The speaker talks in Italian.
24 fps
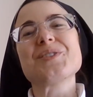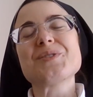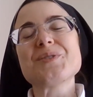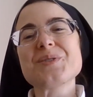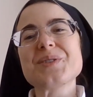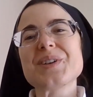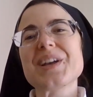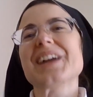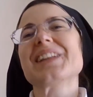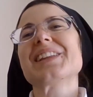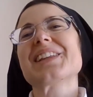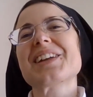
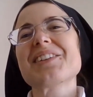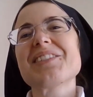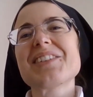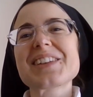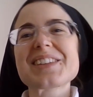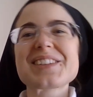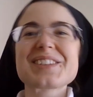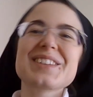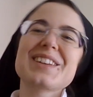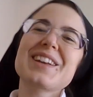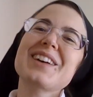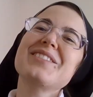lui
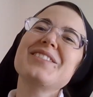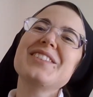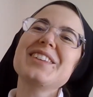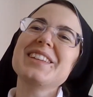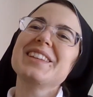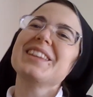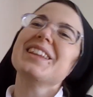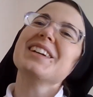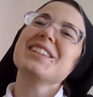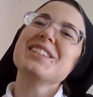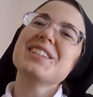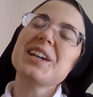attraverso la
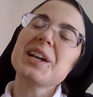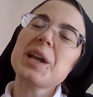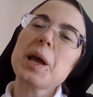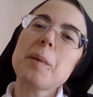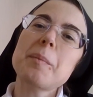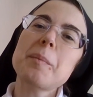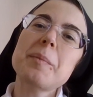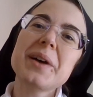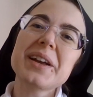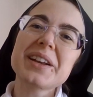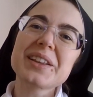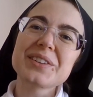vita ci ha
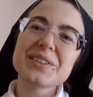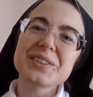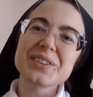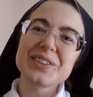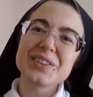riaperto